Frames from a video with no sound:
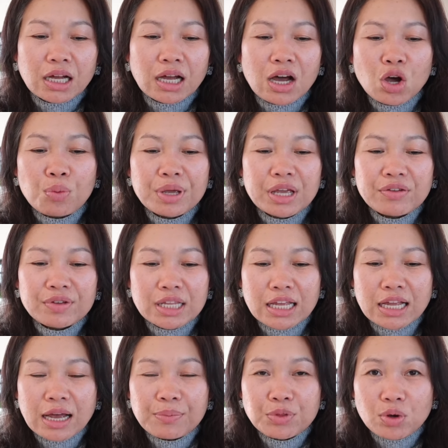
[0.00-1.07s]
เขาก็มีวิธี
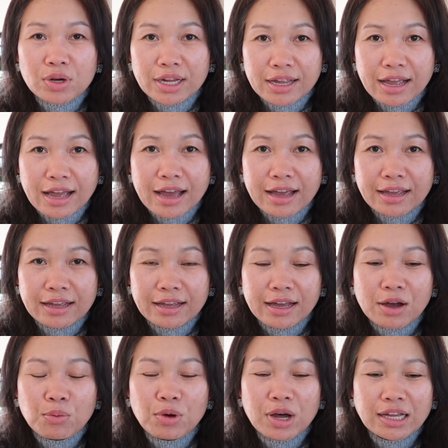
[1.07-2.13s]
คำนวณง่าย ๆ
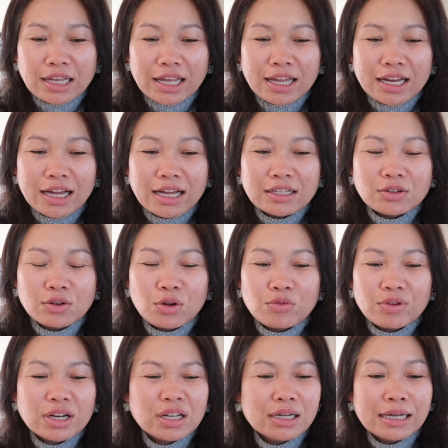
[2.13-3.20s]
เขาว่าอย่างนี้นะคะทุกคน
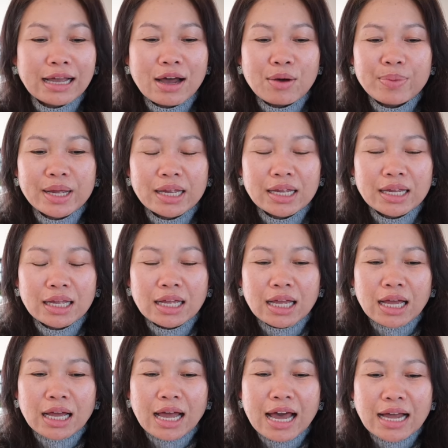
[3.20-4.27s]
มันเคยเข้าไป
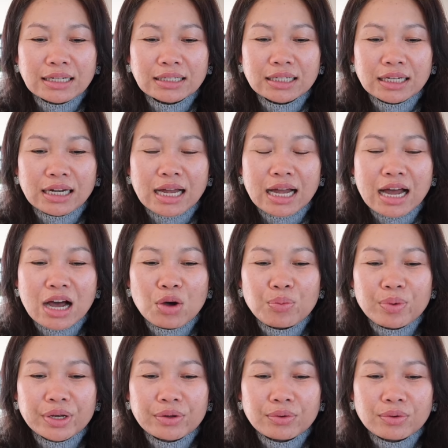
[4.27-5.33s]
ครั้งหนึ่งนะเข้าไป
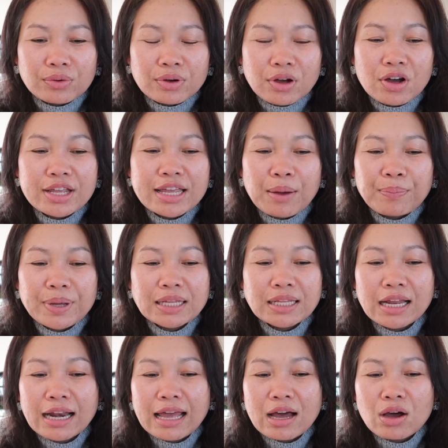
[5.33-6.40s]
ดู ก็อย่างปี
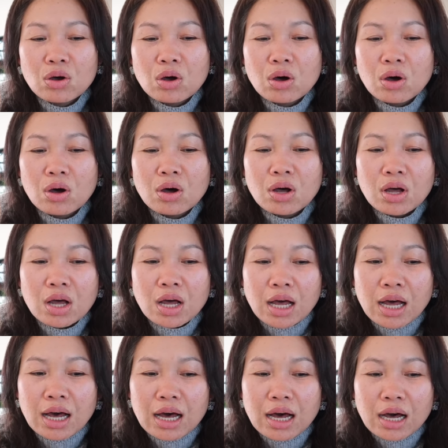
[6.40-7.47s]
ที่แล้วก็
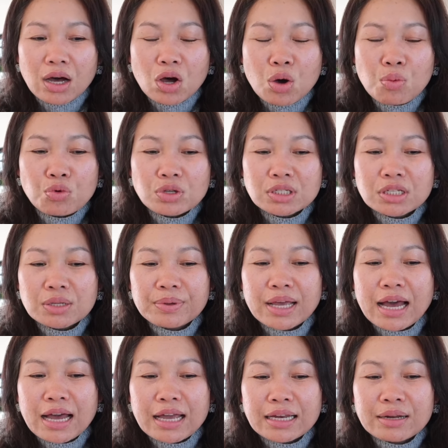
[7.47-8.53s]
ข้อมูล
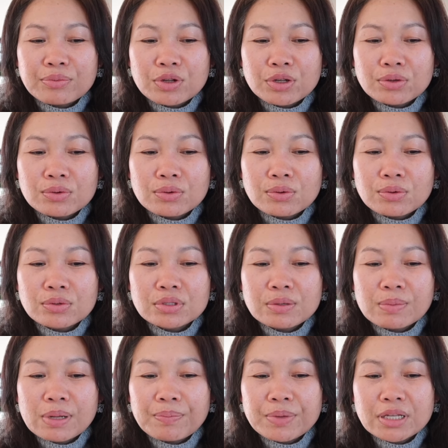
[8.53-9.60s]
CPI W
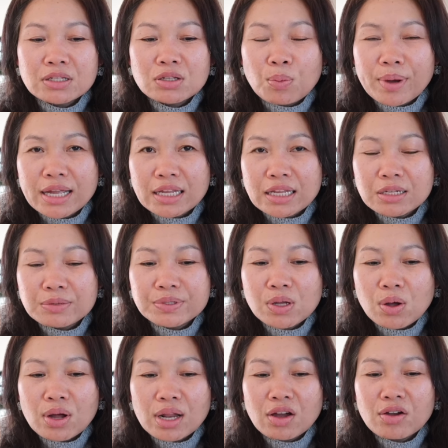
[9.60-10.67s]
สำหรับปี
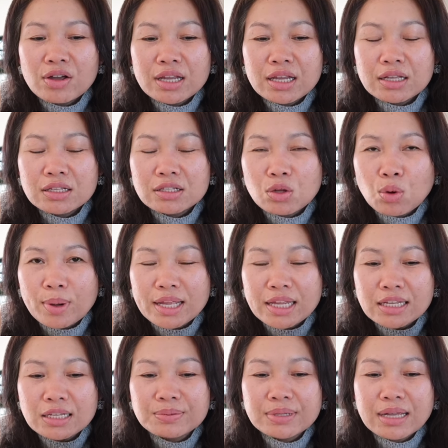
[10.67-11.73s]
2022 แล้วก็
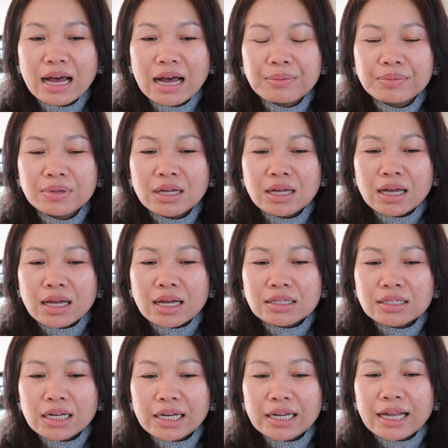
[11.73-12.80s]
2023
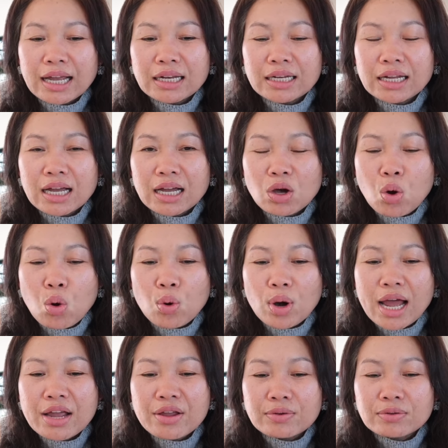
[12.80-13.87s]
เฉลี่ยเนี่ยโค
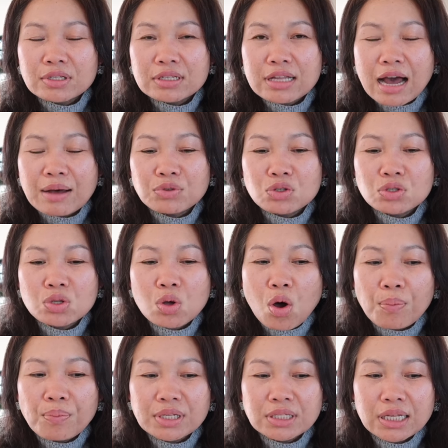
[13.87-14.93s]
ลาอยู่
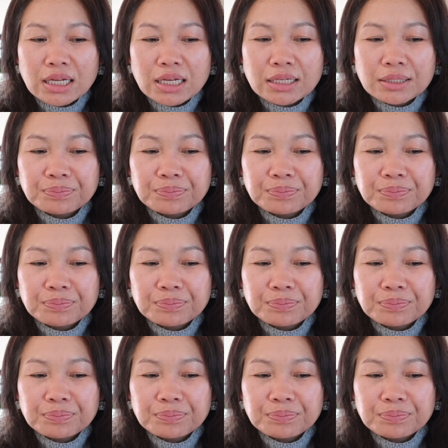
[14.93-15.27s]
3.2%น